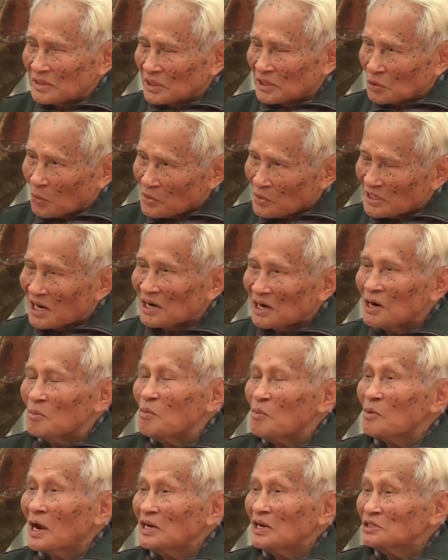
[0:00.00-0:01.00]
Thì tôi trả
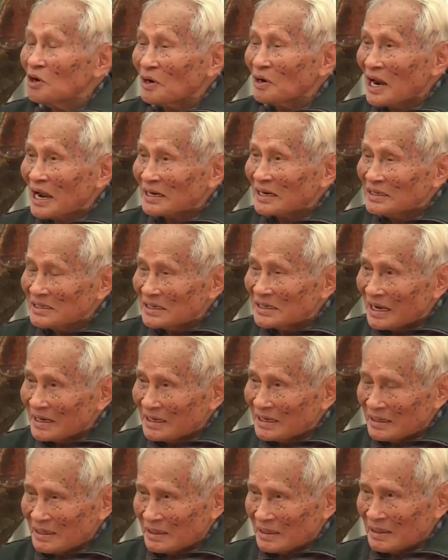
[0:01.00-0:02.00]
lời một cái rõ ràng như thế
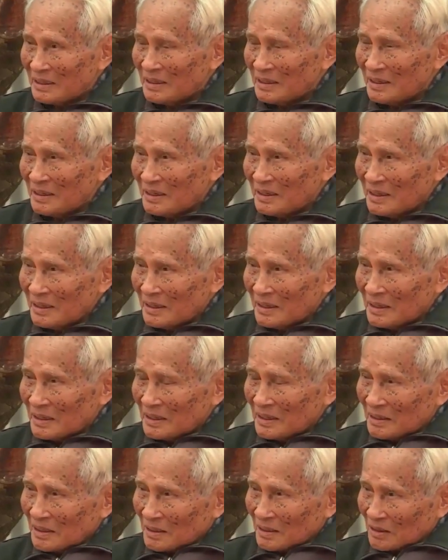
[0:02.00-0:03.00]
này.
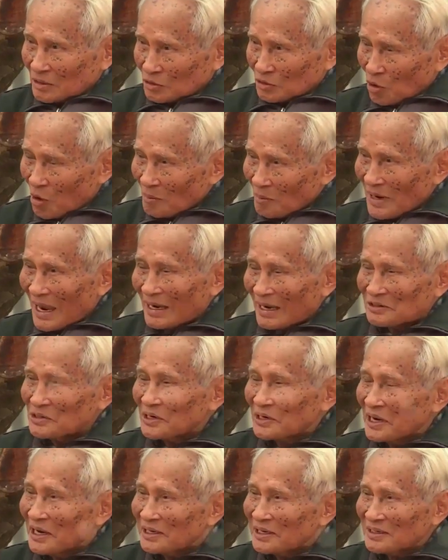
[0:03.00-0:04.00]
Tóm lại
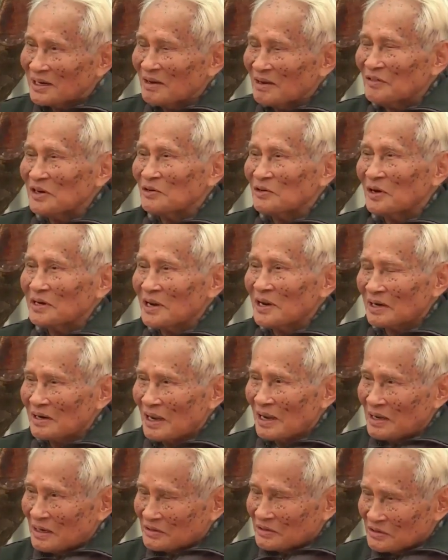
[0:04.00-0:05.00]
trước hết là phải nói
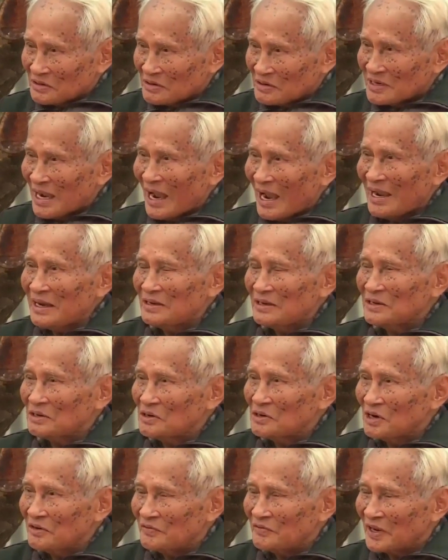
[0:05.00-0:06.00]
rằng là những ai,
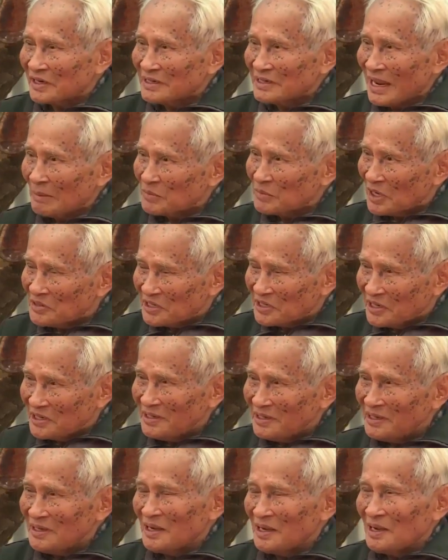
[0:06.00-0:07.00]
những người Việt Nam chân
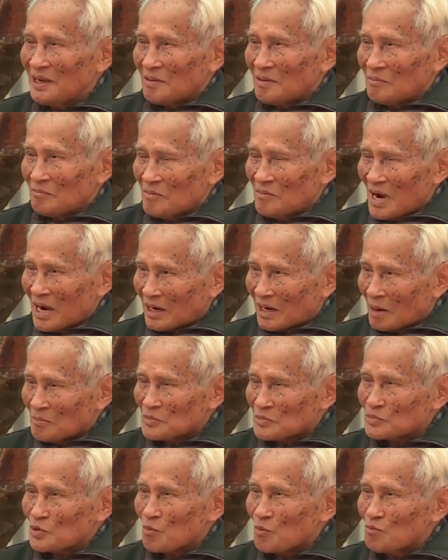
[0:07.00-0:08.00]
chính mà
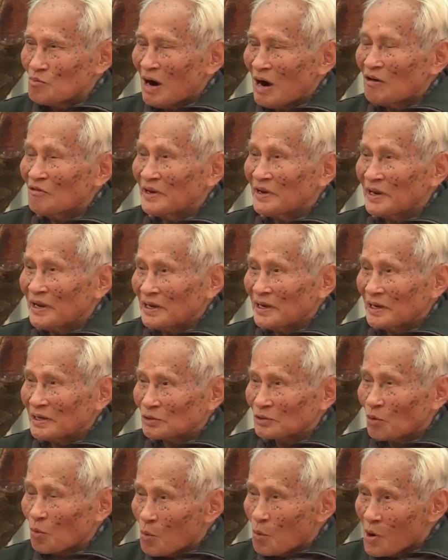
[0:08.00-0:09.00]
cầm súng bảo vệ
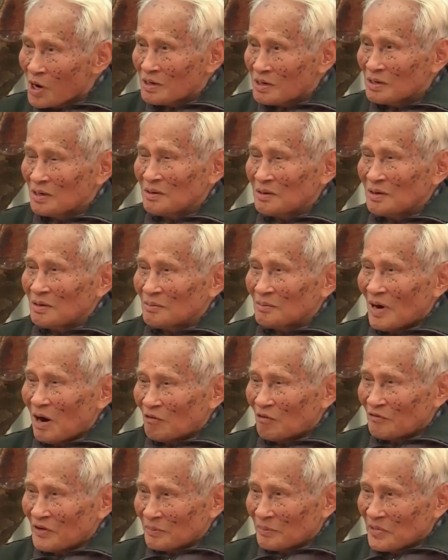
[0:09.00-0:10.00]
Tổ quốc,
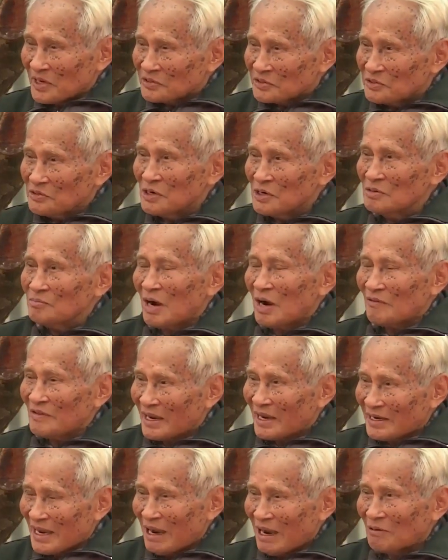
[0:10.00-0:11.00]
bảo vệ biên cương, bảo
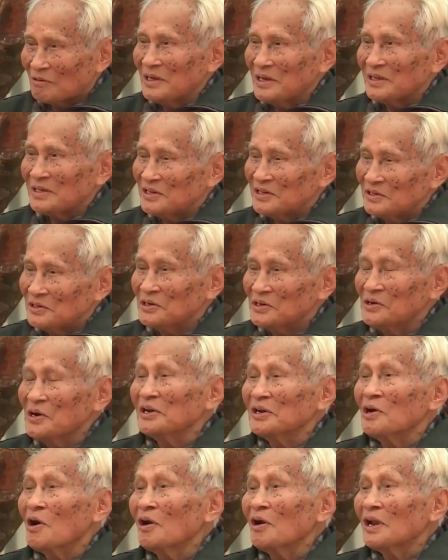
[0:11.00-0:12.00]
vệ hải đảo thì những
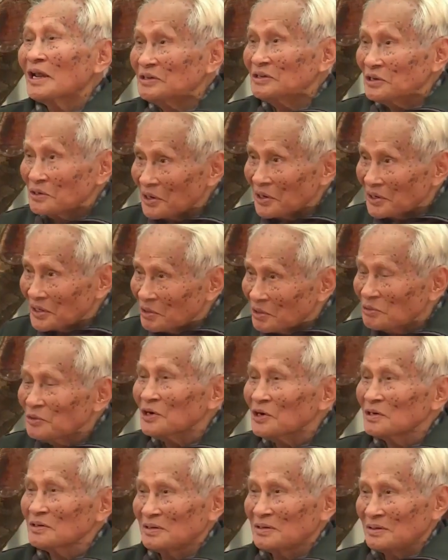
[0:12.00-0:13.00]
người đó là những người yêu
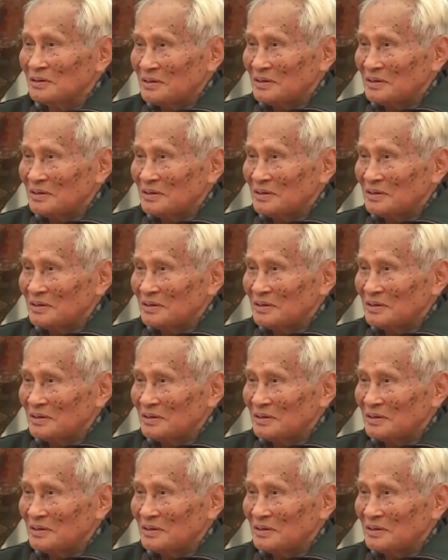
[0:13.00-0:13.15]
nước.